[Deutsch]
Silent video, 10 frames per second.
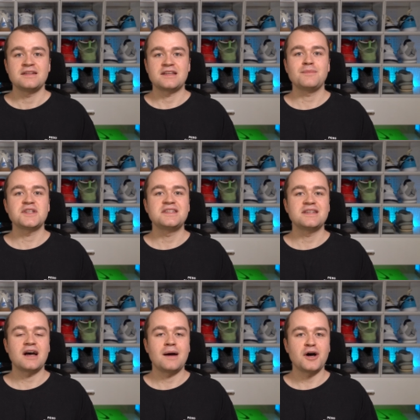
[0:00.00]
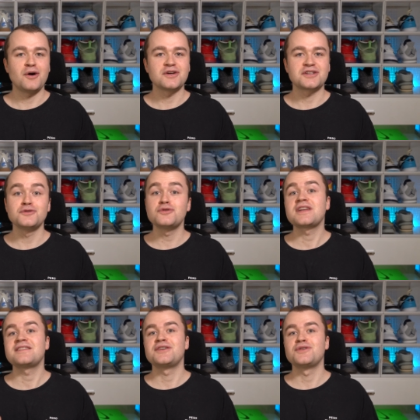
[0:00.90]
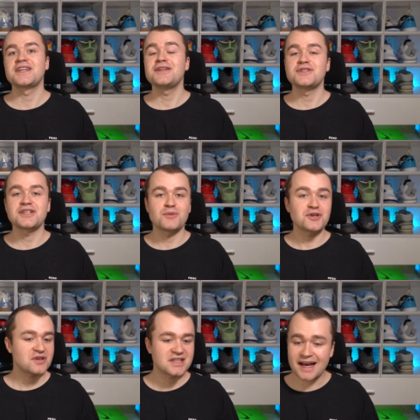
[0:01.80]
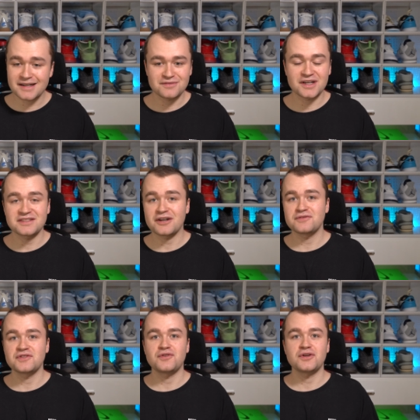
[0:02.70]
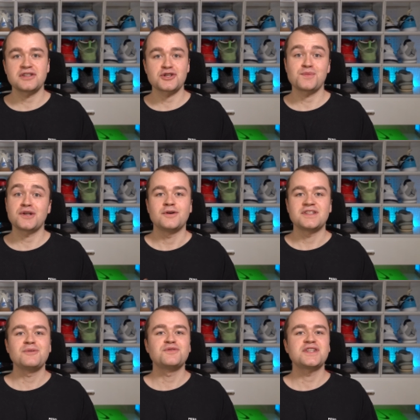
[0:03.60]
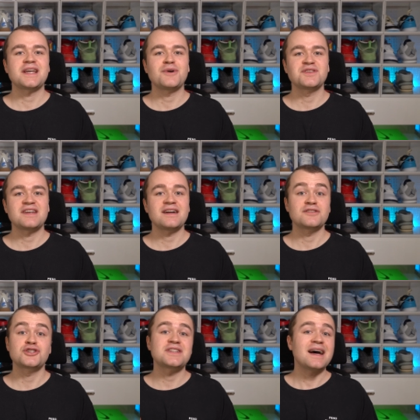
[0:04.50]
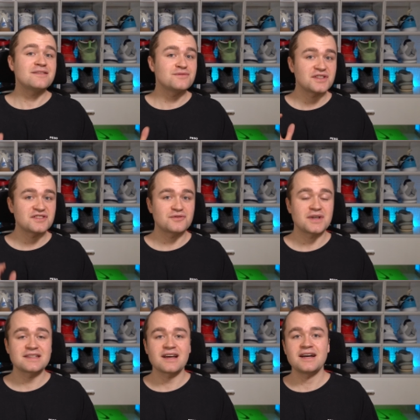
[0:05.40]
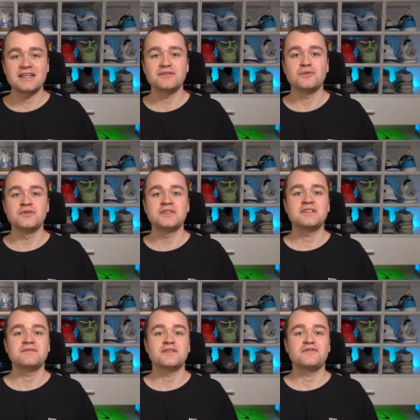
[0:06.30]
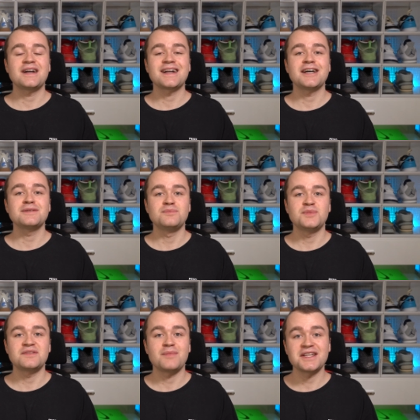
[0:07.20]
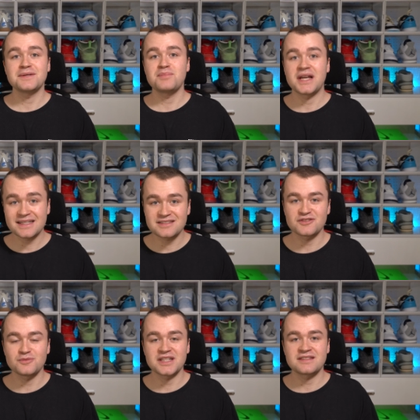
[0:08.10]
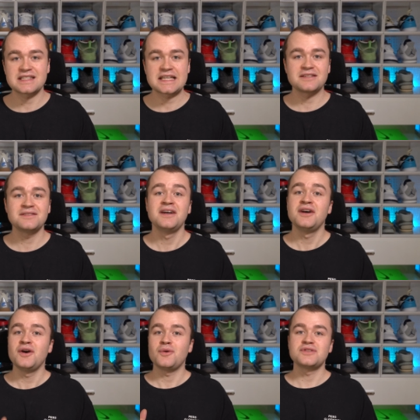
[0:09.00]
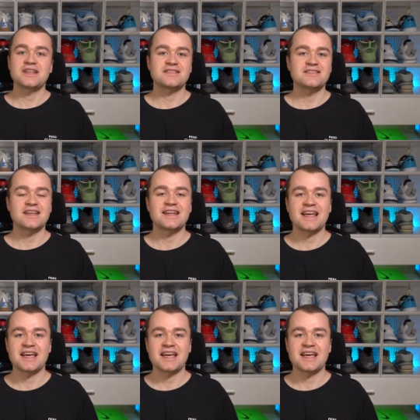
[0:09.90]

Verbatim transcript: Damit hier aber auch genug der Theorie und ich möchte euch gar nicht weiter auf die Folter spannen. Und damit würde ich aber auch sagen, starten wir straight rein und wir fangen an mit meinem Platz Nummer 10 und das ist hier der